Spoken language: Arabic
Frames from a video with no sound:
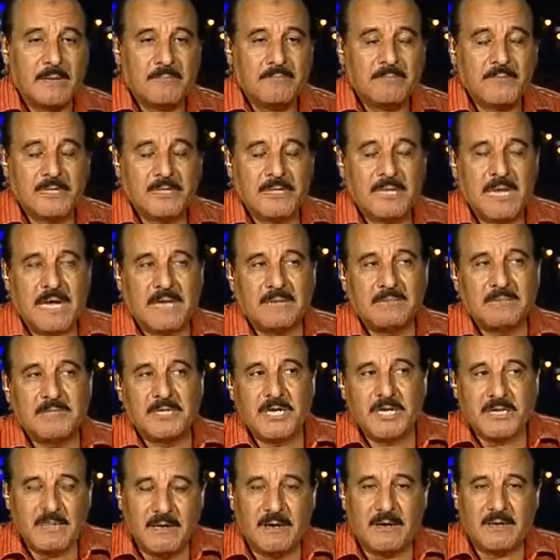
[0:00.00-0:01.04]
يعني
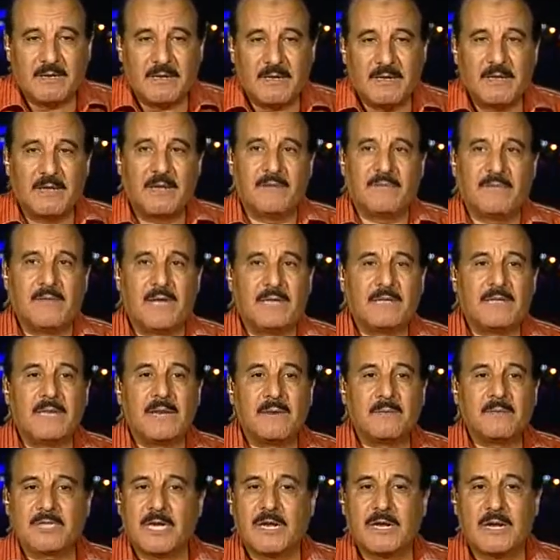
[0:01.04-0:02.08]
مش هي دي القضيه في
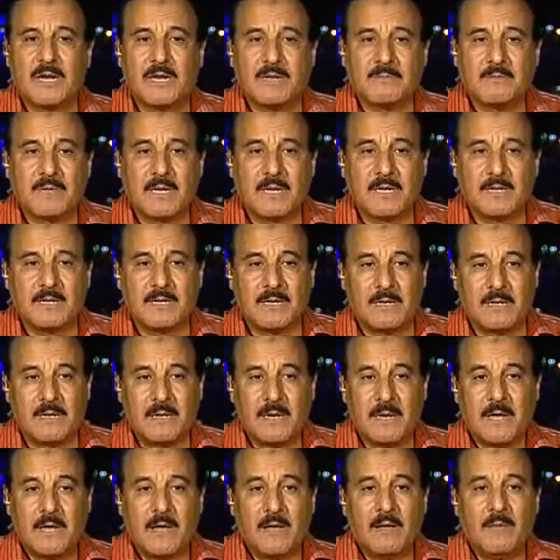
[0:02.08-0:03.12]
عندنا مشاكل جامده جدا
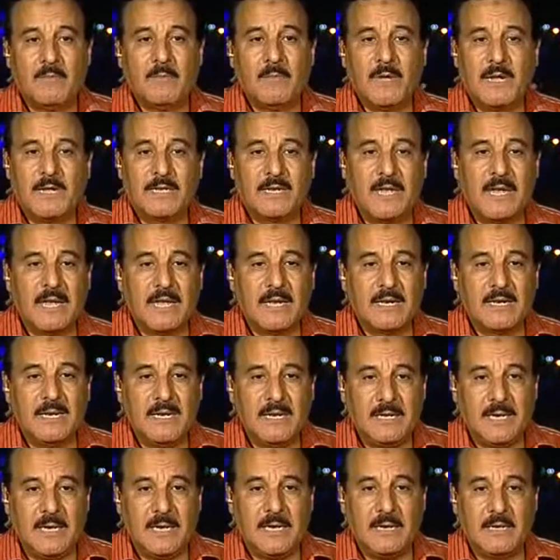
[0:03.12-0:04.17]
محتاجه ان
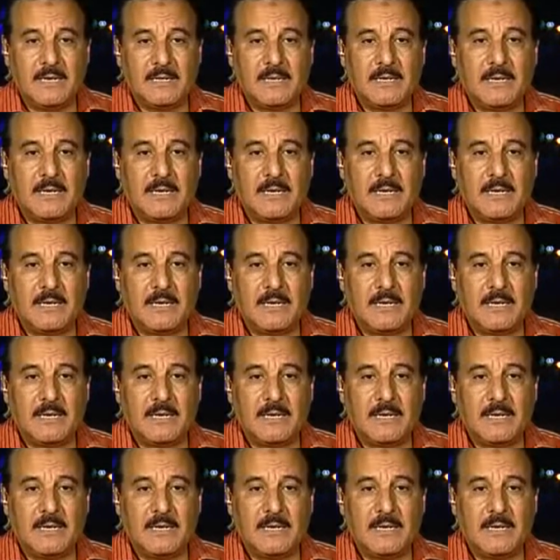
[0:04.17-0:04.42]
احنا